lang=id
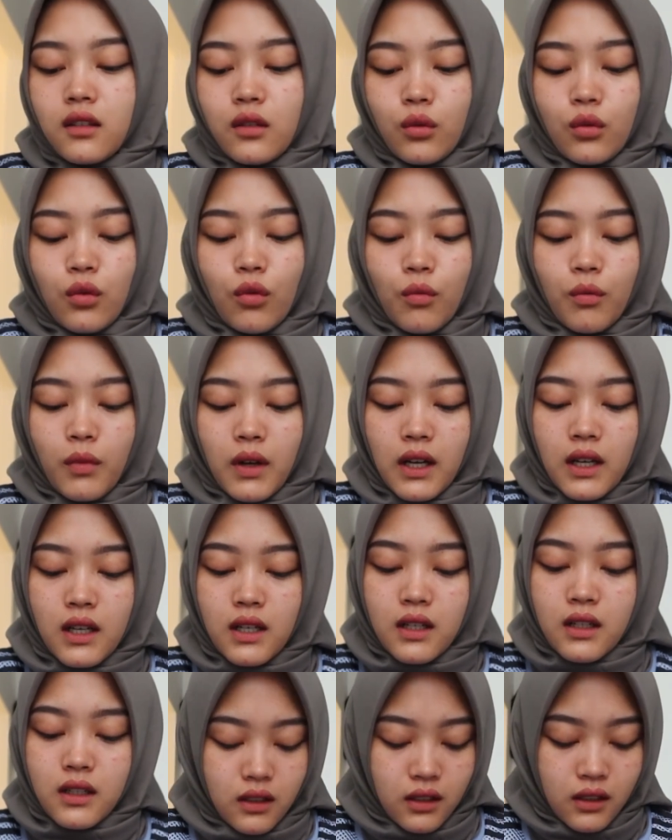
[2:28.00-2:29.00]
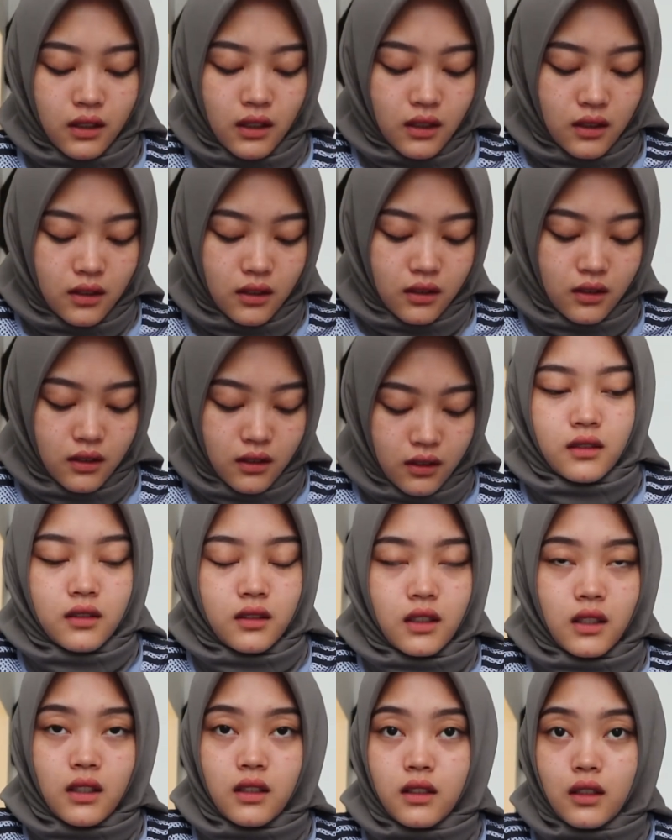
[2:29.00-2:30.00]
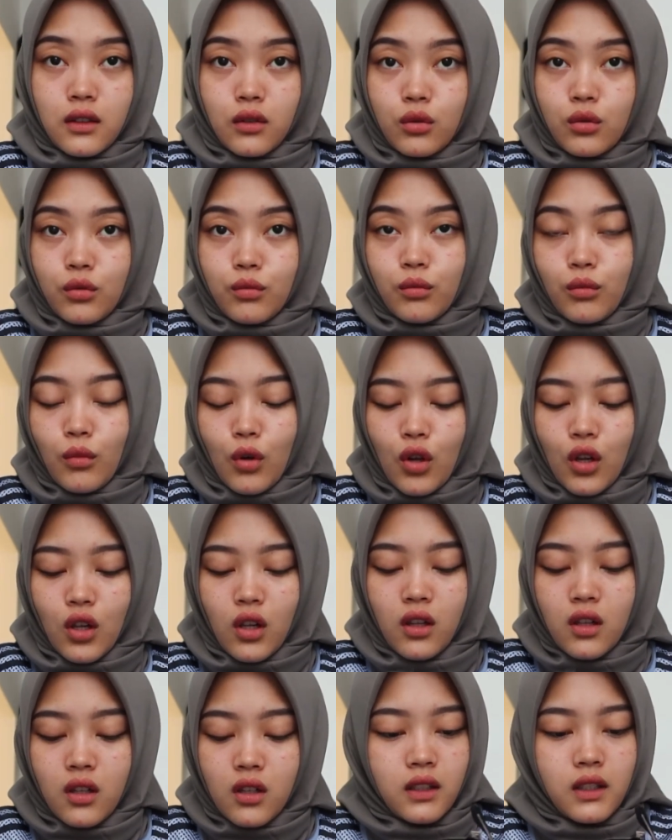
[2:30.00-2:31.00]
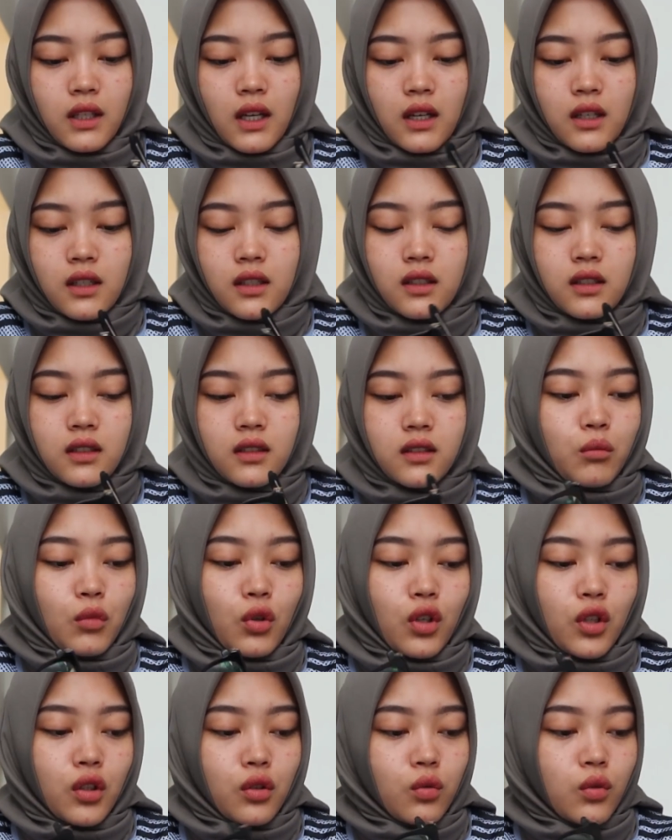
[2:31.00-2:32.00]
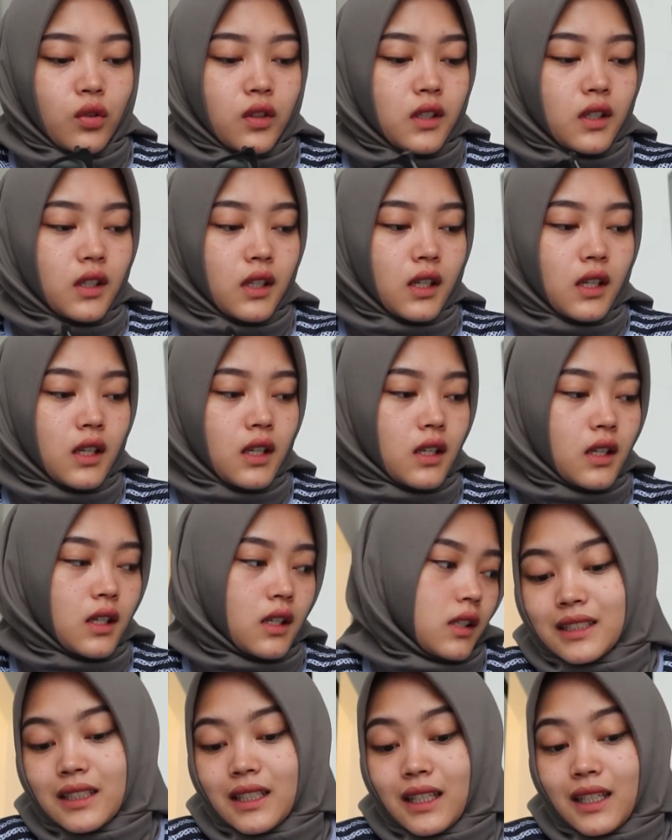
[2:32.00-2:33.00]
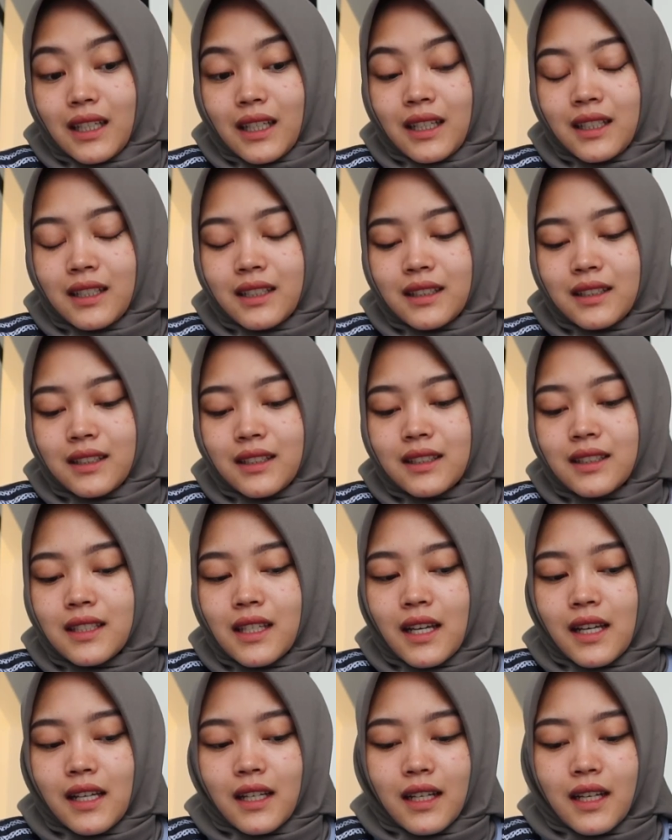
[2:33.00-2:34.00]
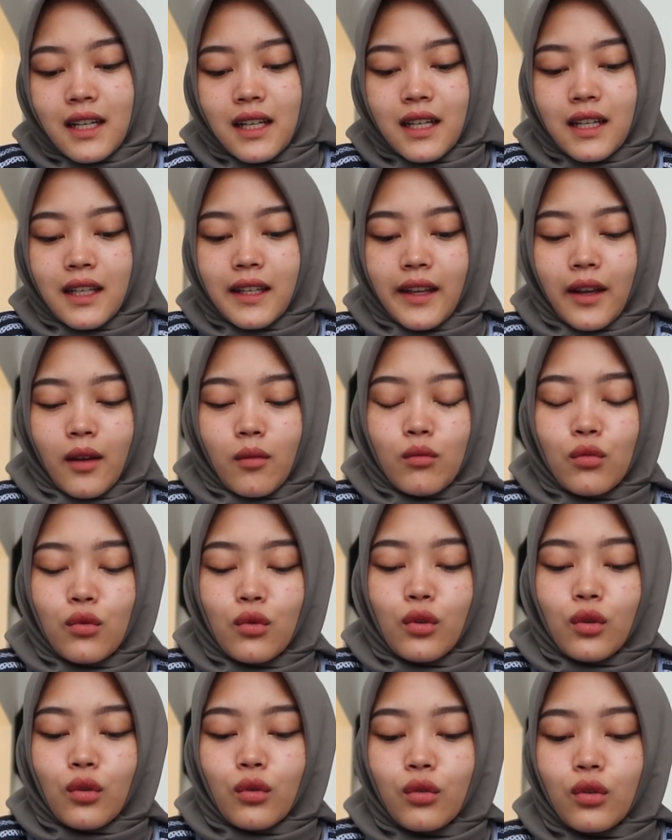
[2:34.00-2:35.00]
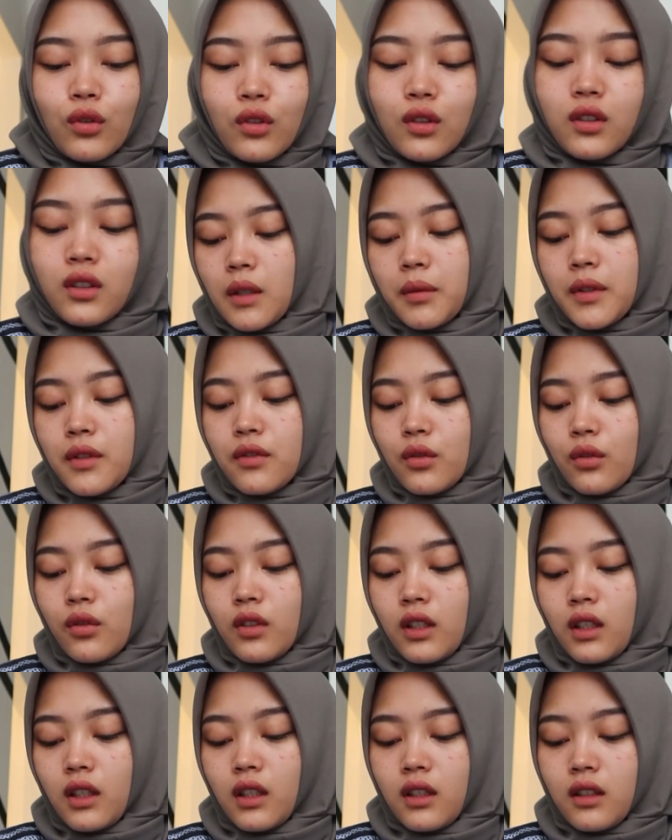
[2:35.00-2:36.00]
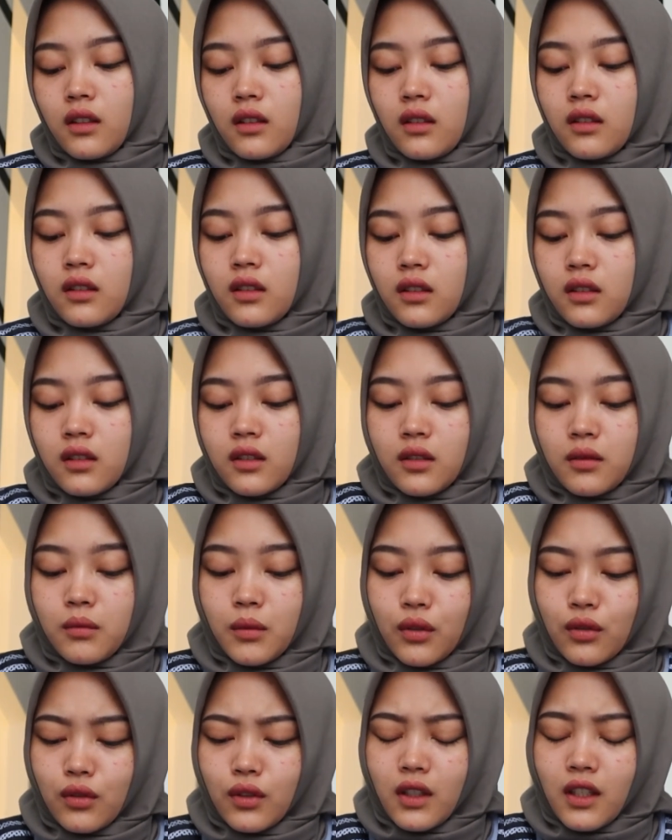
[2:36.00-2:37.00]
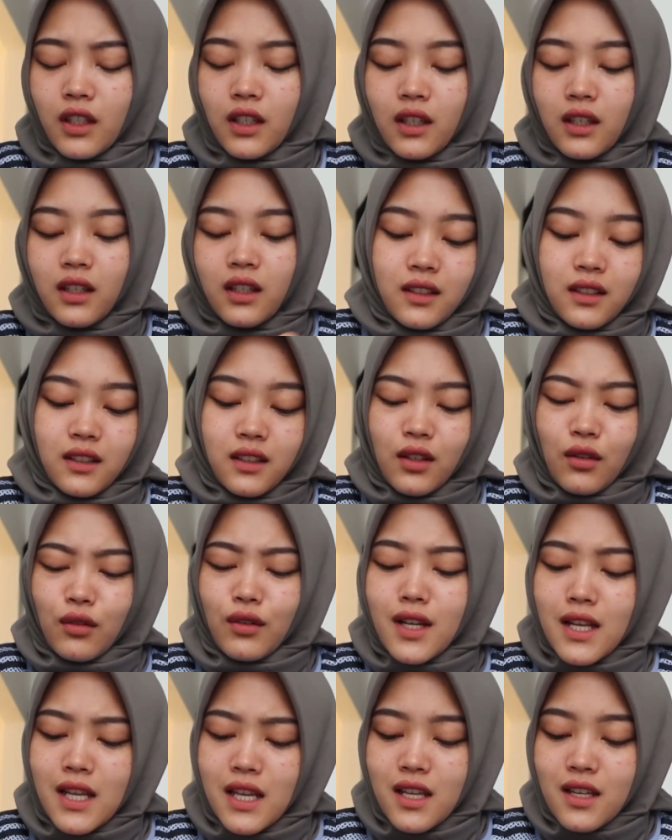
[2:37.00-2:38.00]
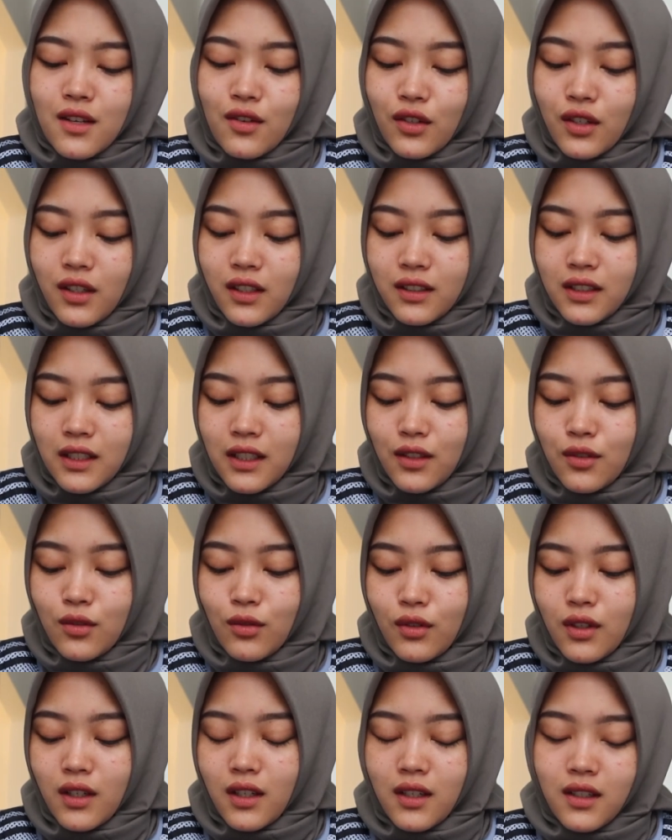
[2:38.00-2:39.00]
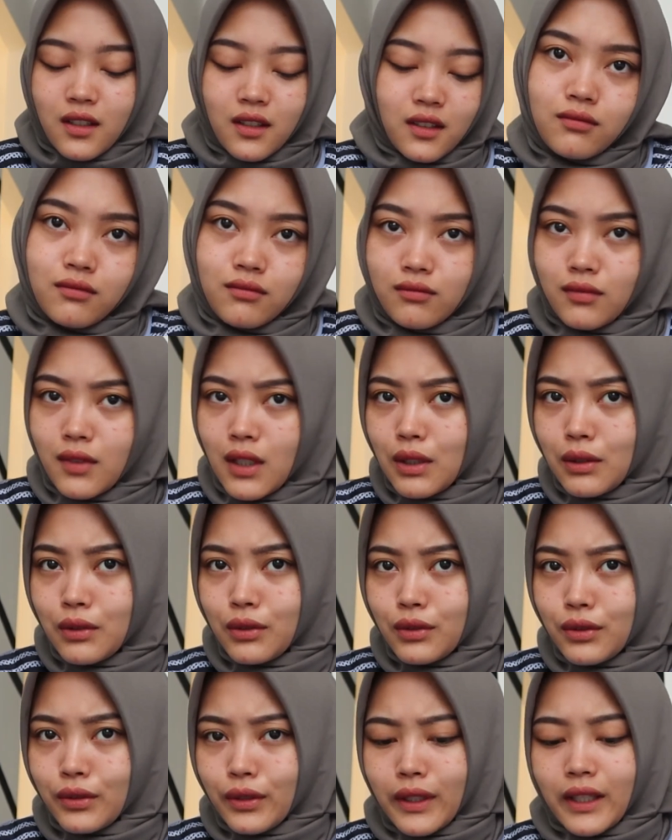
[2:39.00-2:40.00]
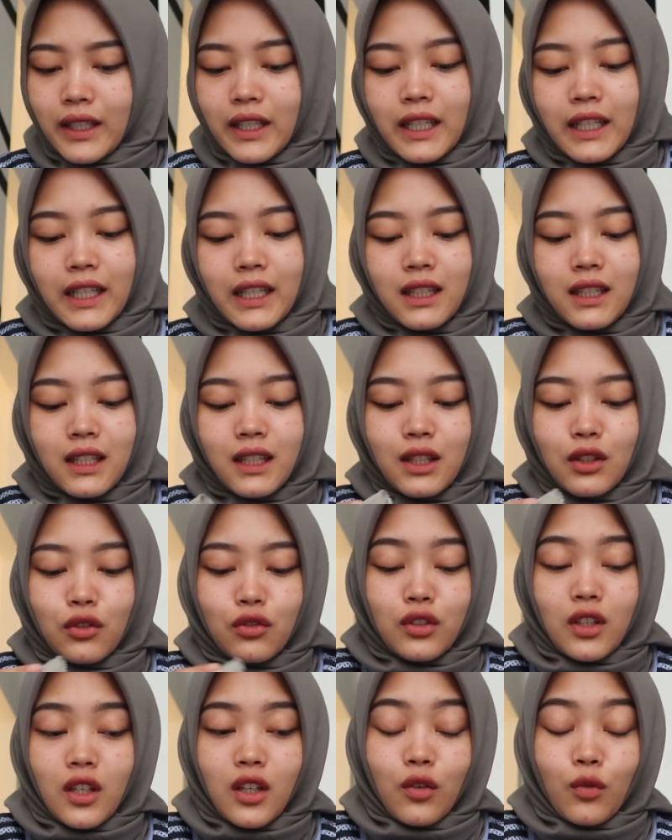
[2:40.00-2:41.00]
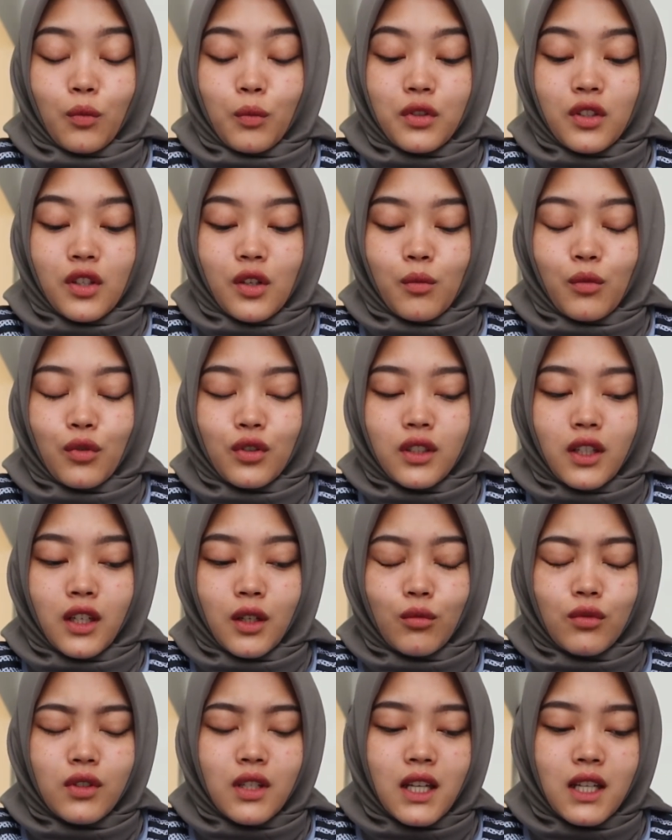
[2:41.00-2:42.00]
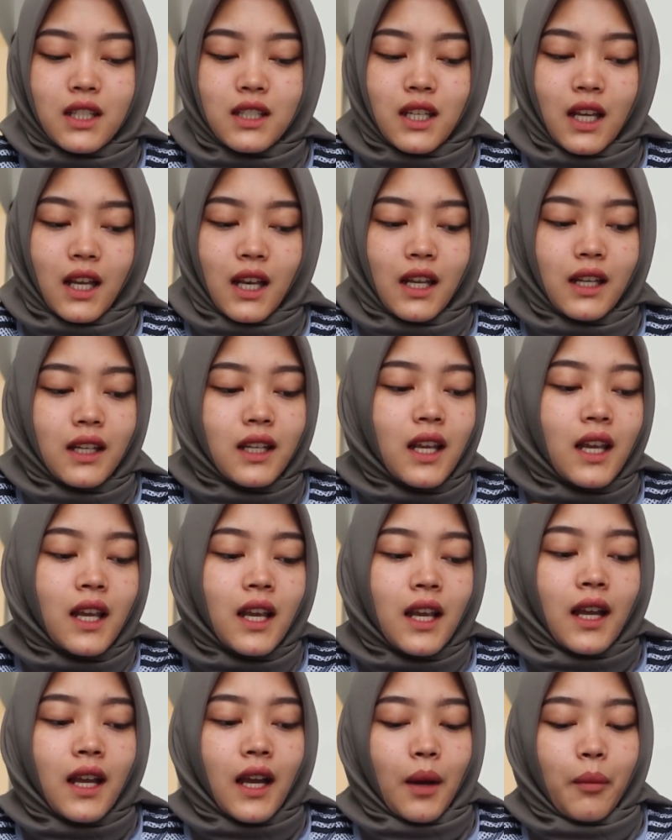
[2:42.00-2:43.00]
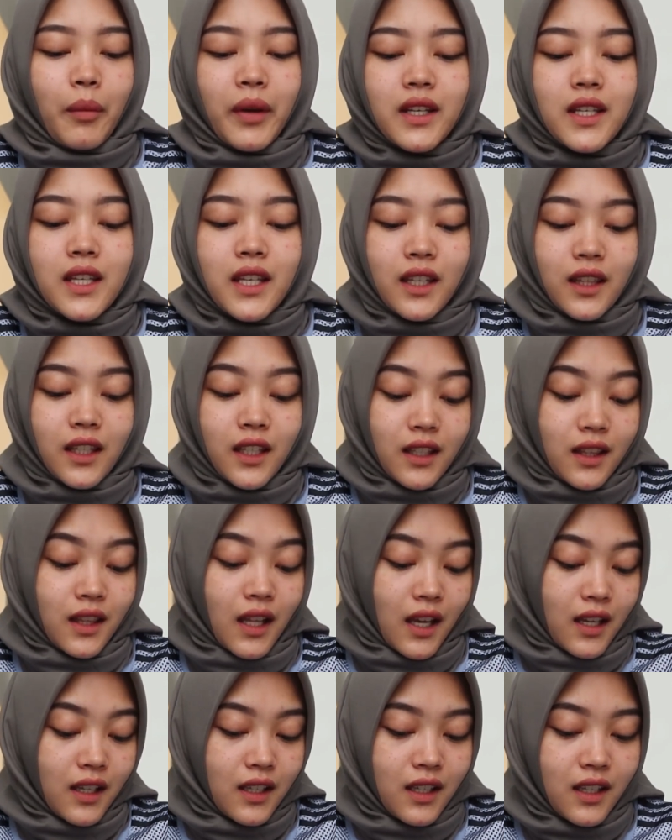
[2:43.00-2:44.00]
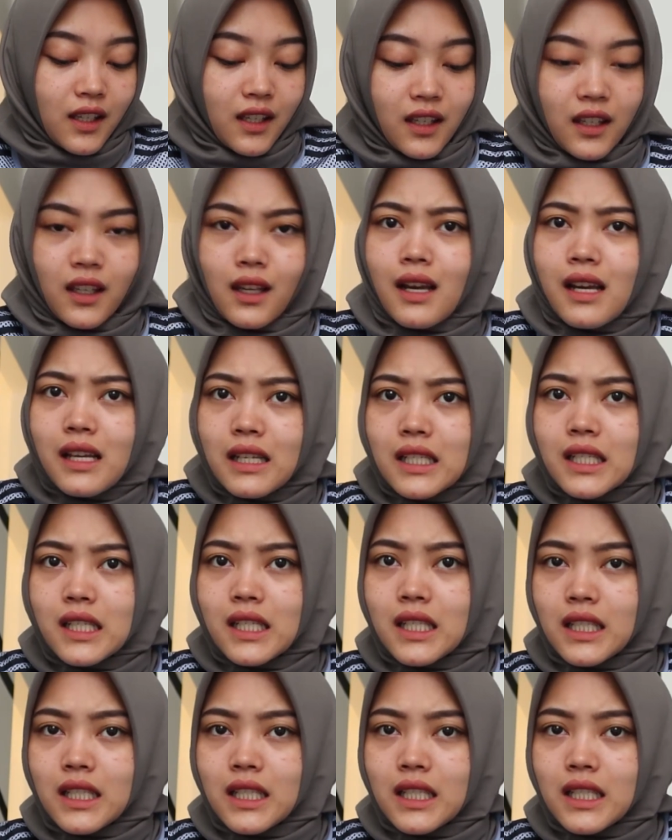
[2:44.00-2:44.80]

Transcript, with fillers: rumah ke salah satu mall yang mall itu adalah ada sejarah yang buruk tapi it's okay um, maksudnya kayak ya udahlah orang kesana juga mau sehat terus kayak misalnya mau kesana mau jalan-jalan ngapain diinget-inget lagi ya kan?